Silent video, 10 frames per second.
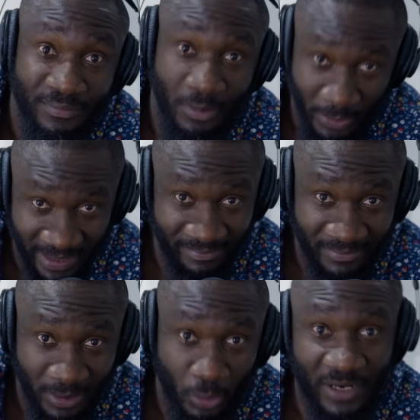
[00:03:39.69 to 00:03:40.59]
Oui,
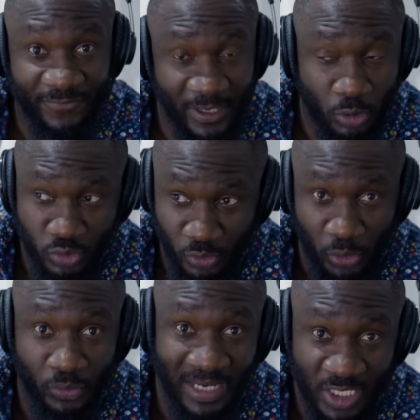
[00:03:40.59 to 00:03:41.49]
en Afrique, quand tu
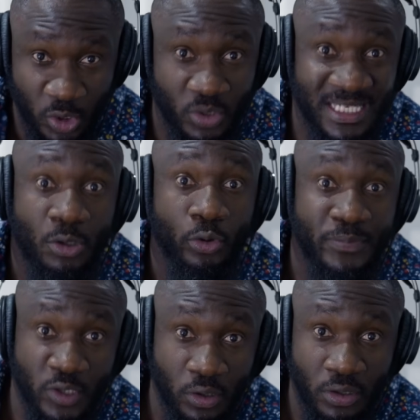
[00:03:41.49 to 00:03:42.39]
donnes de l'argent, on dit corruption.